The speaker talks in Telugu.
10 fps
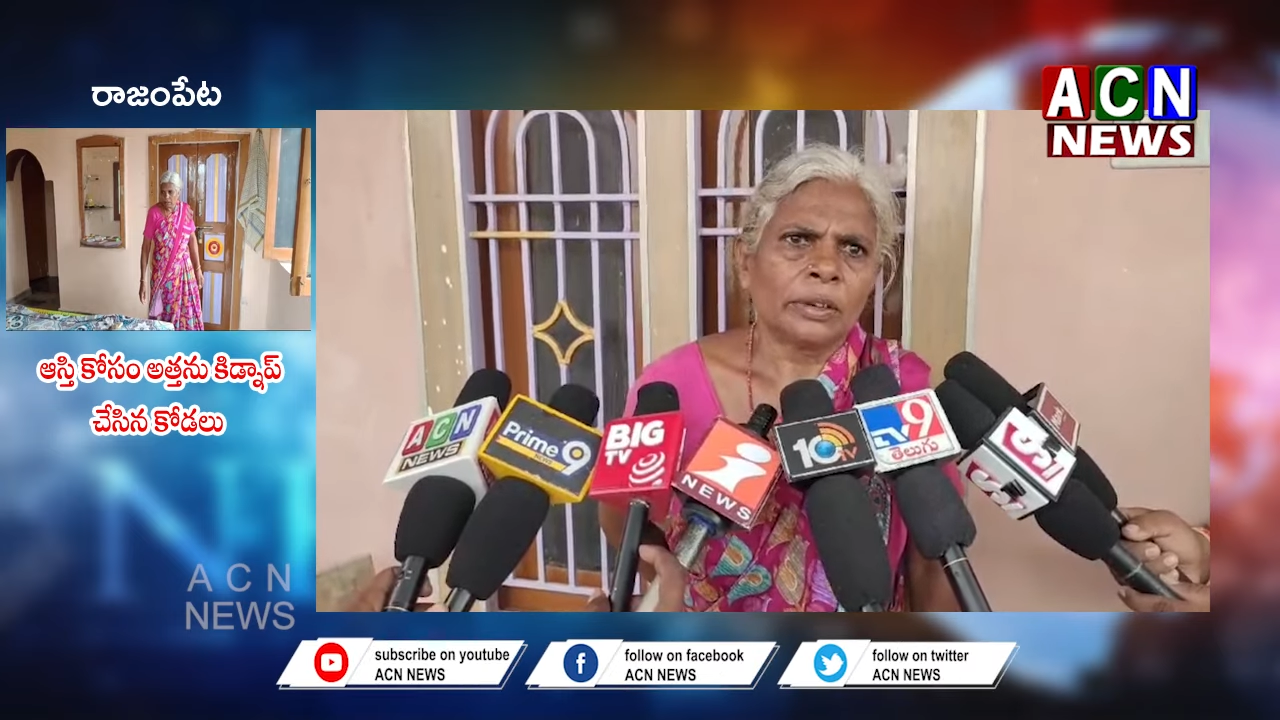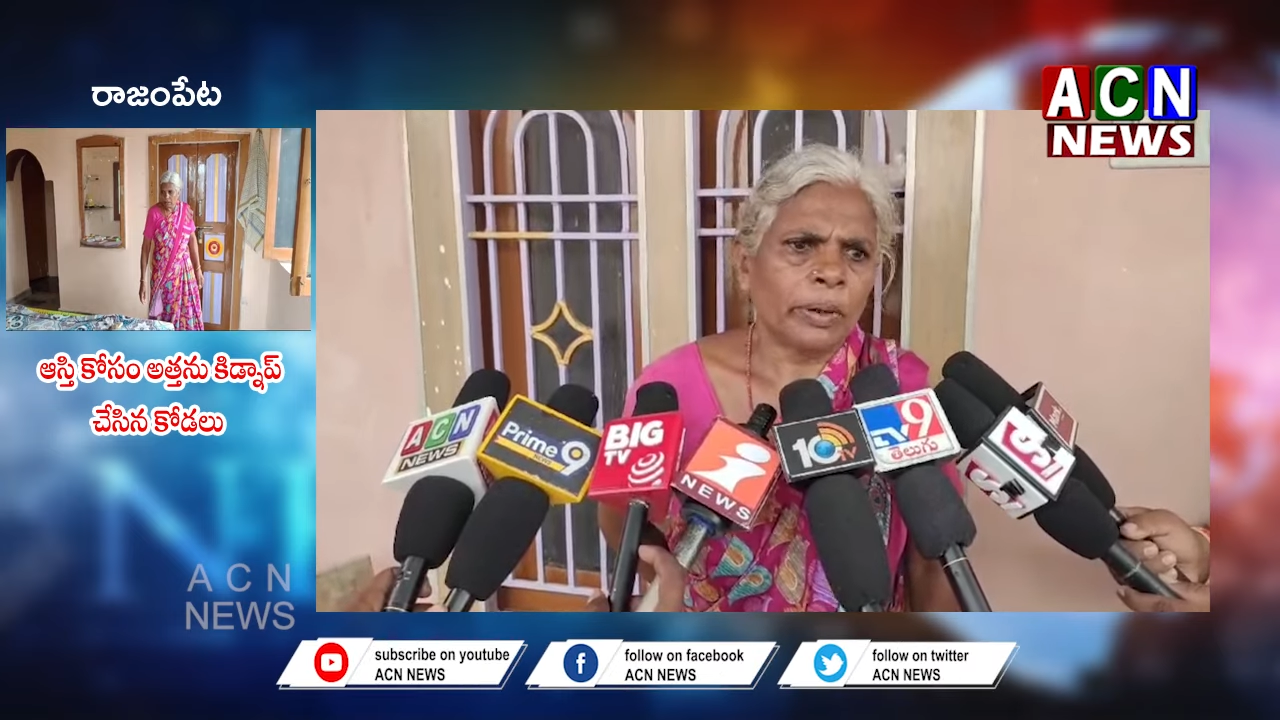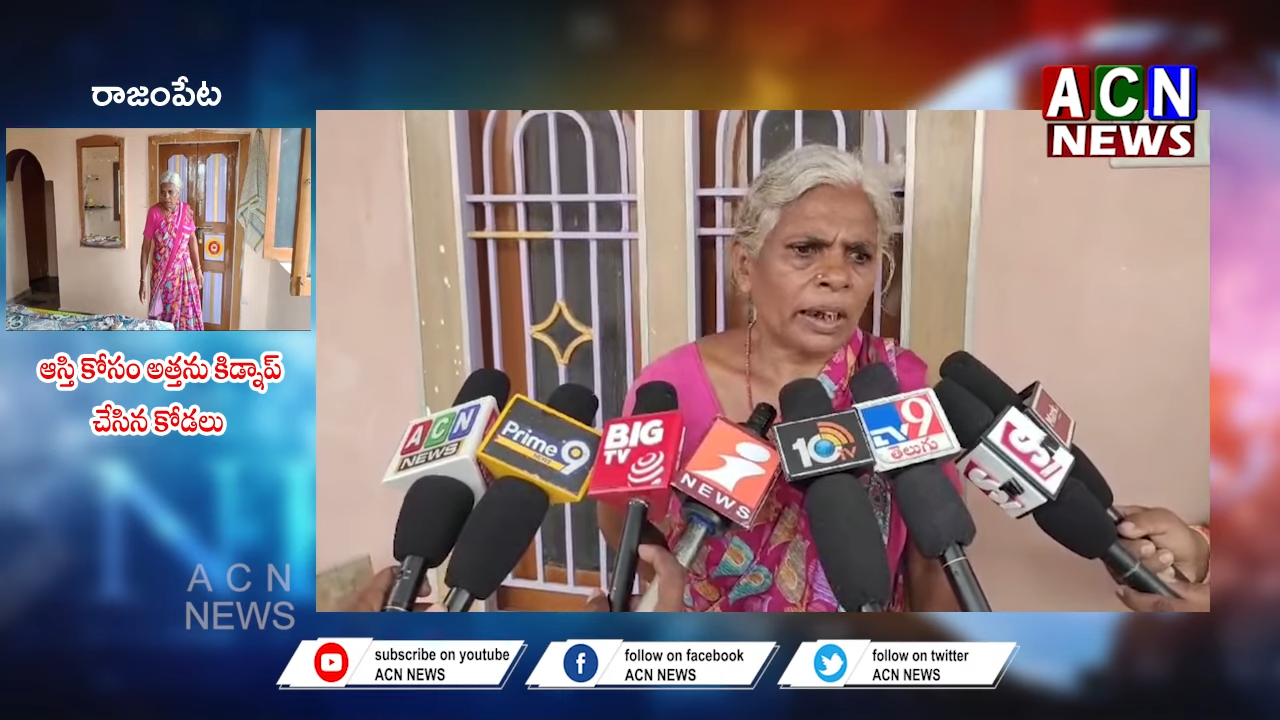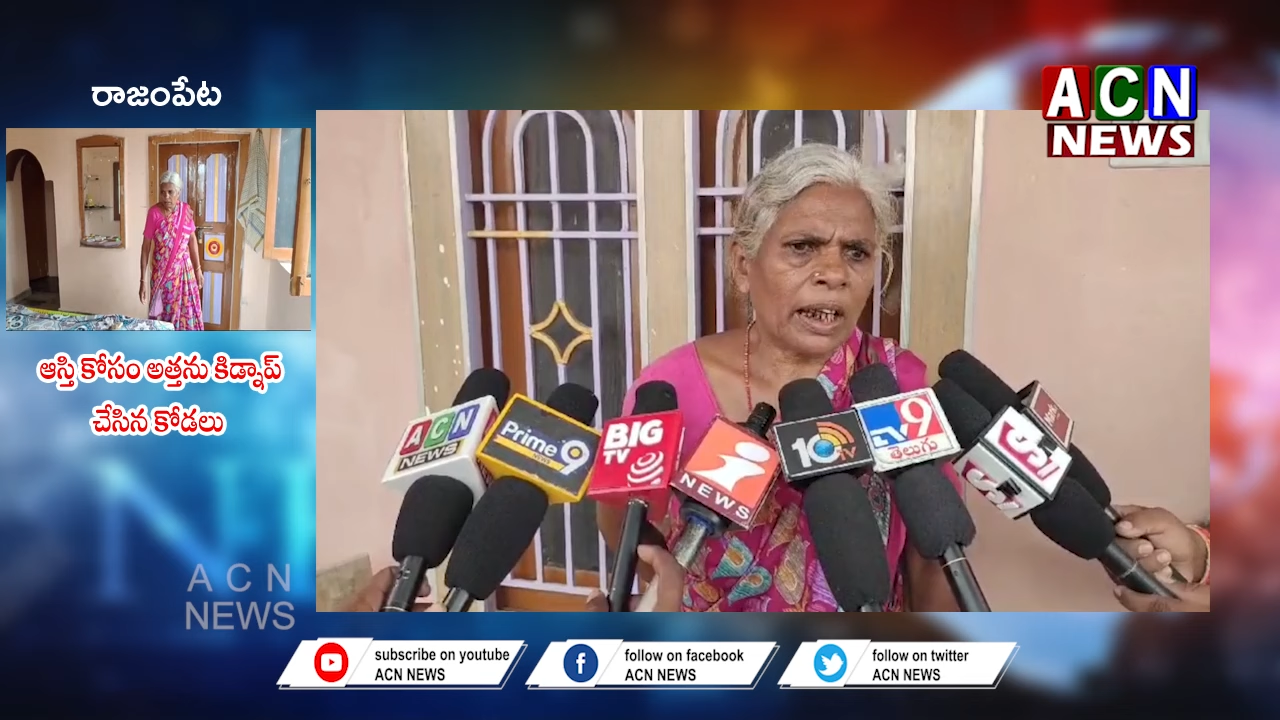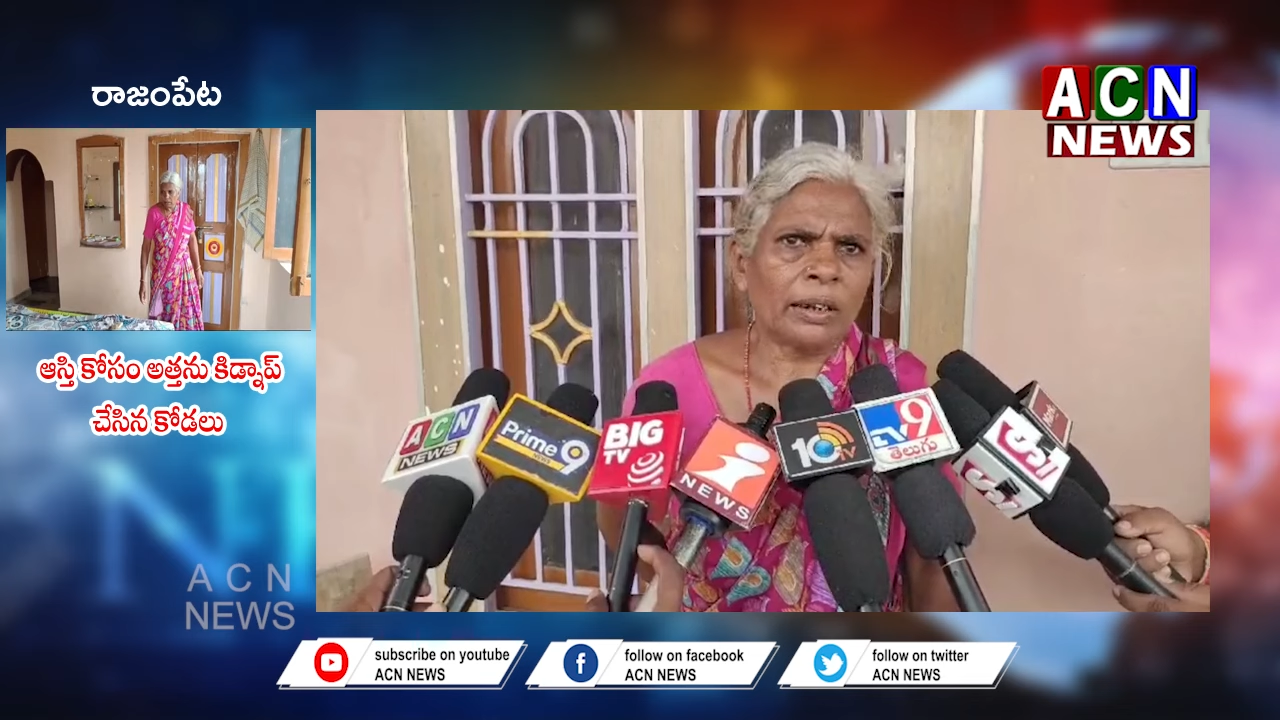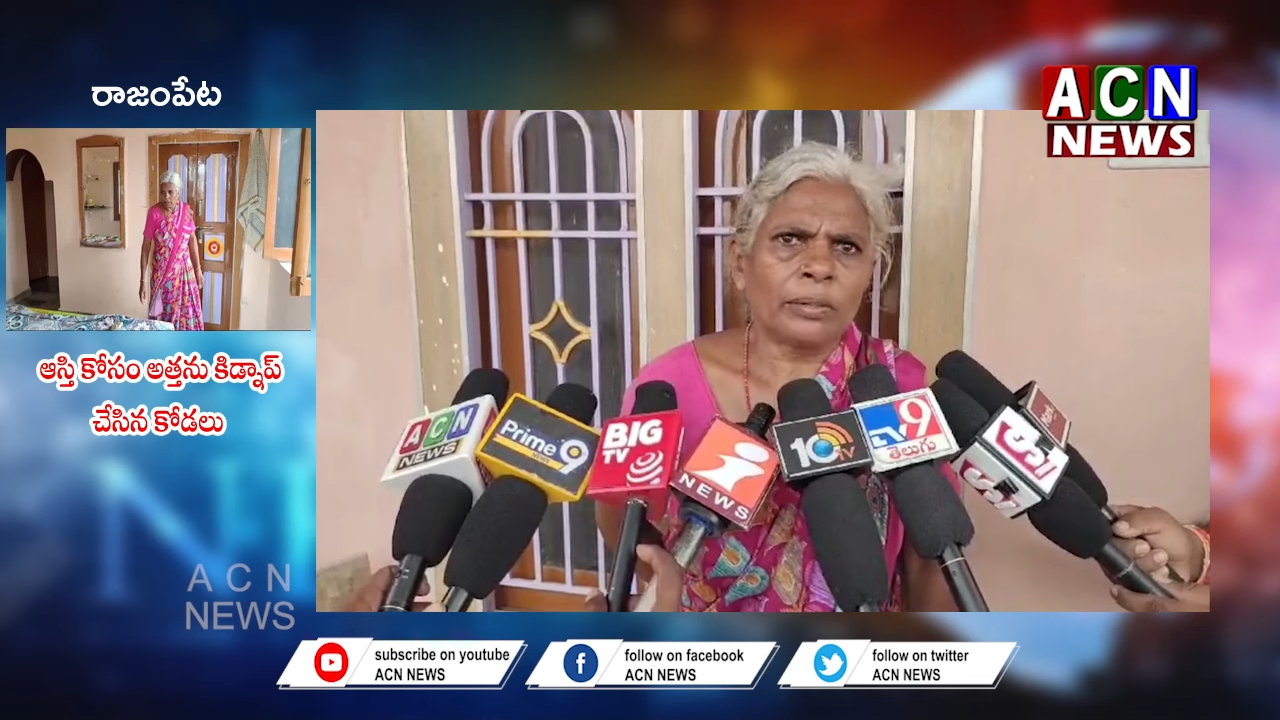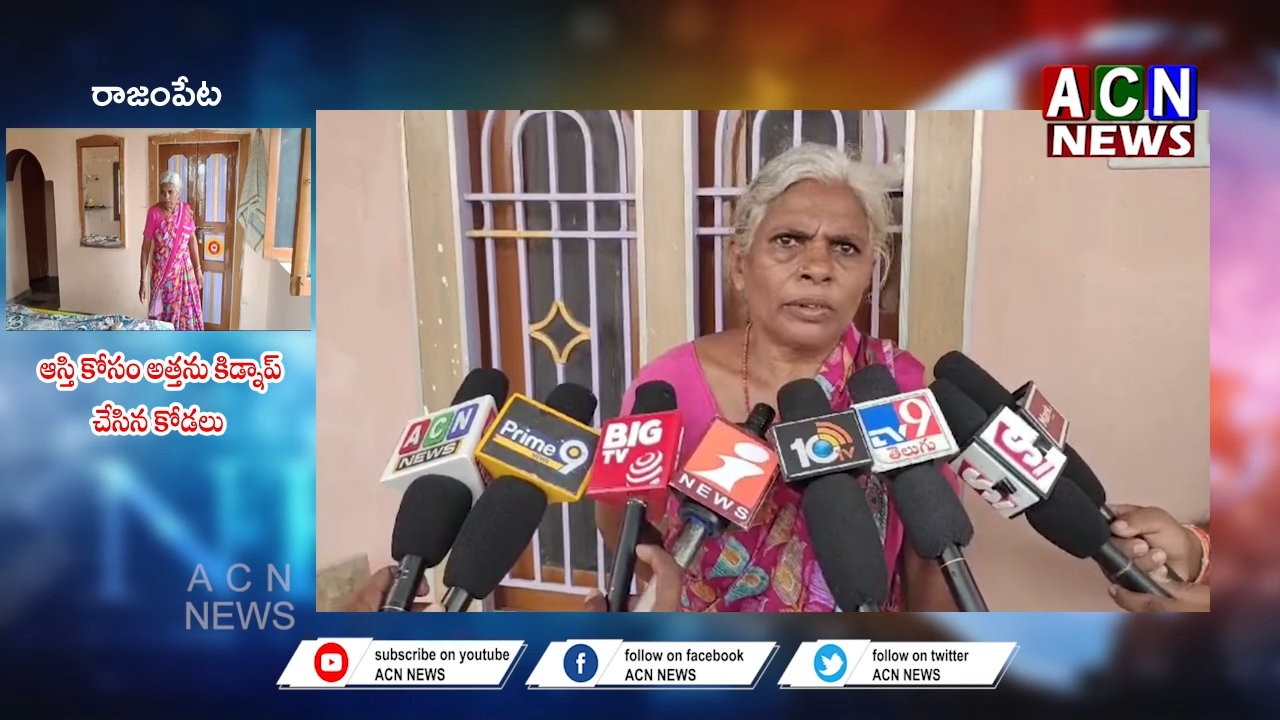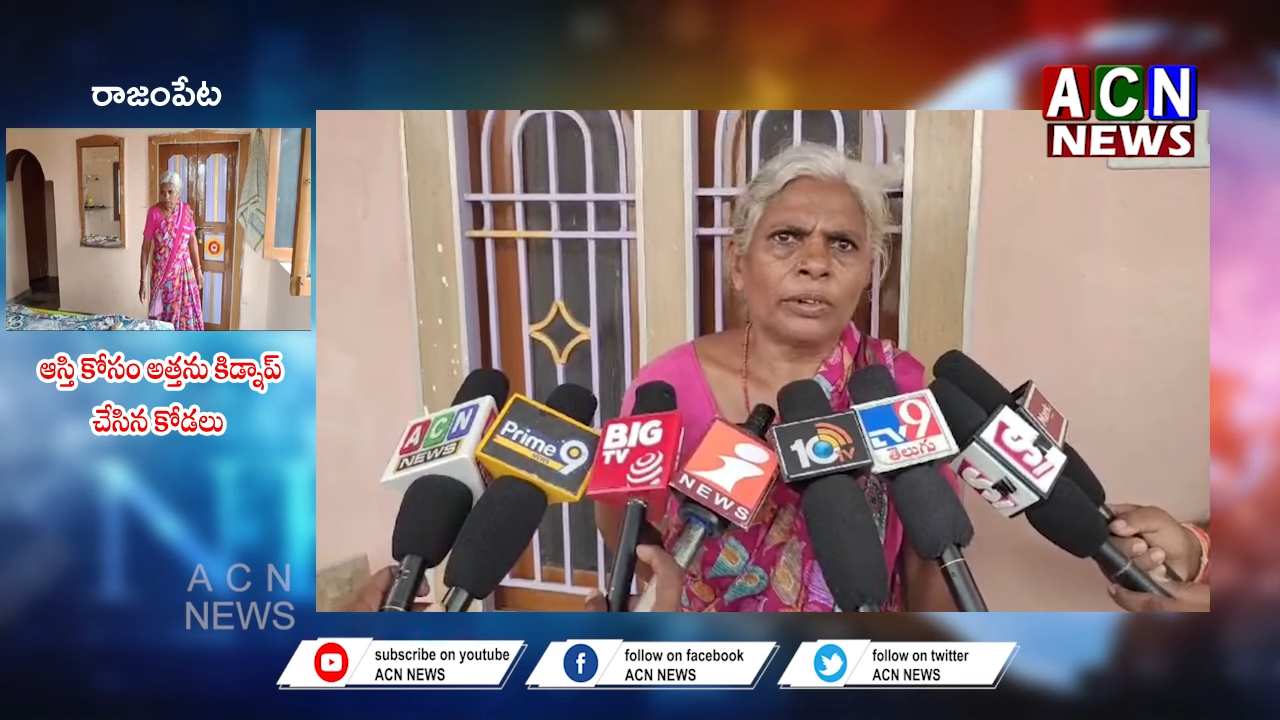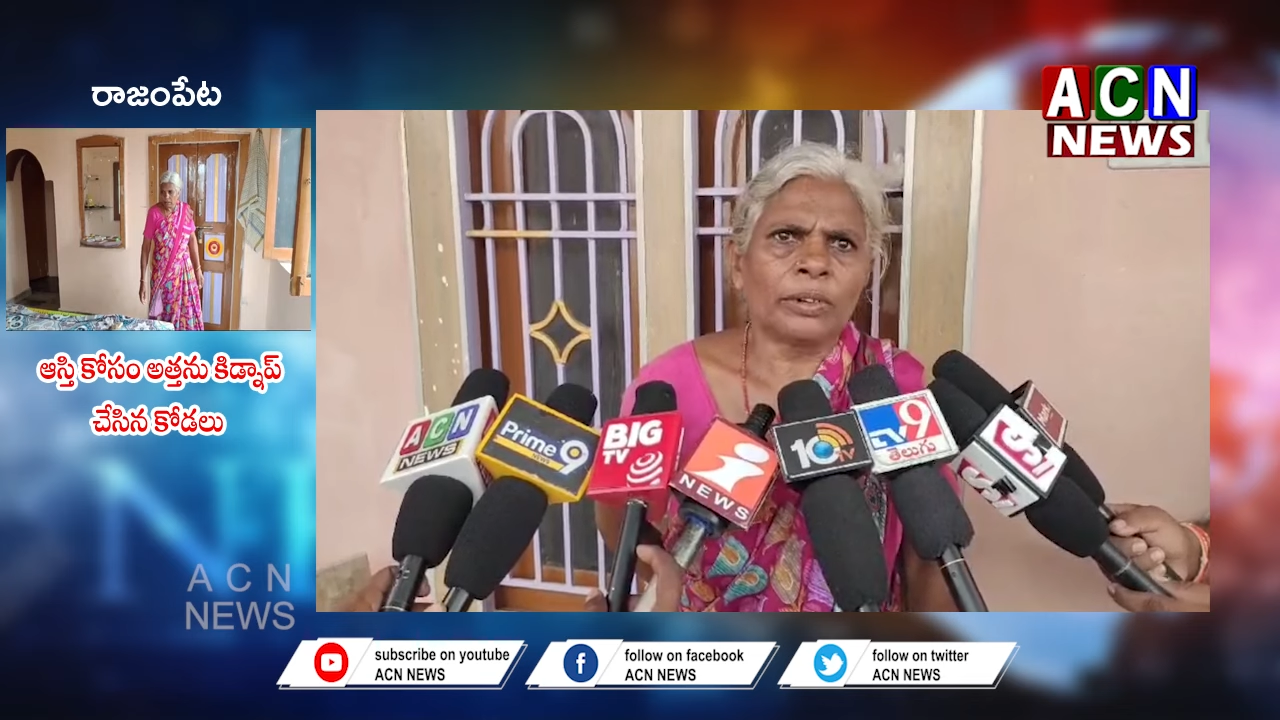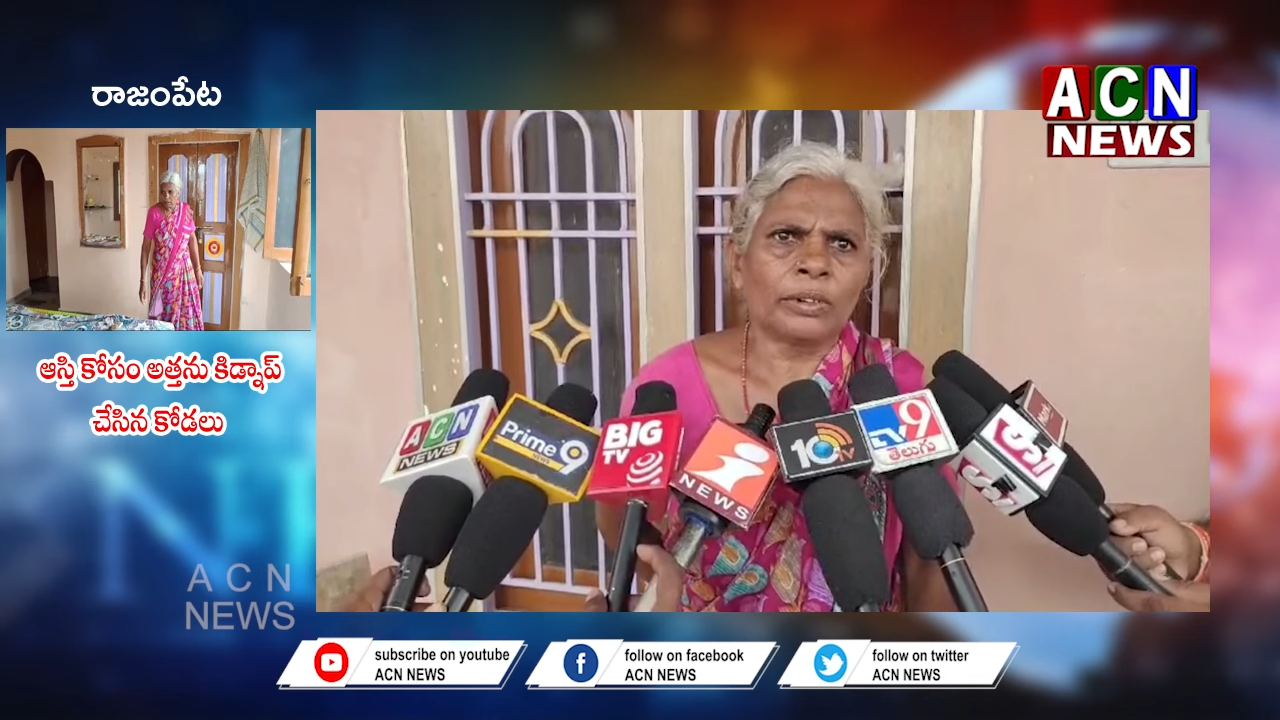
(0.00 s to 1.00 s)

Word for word: ఈ ప్రకారము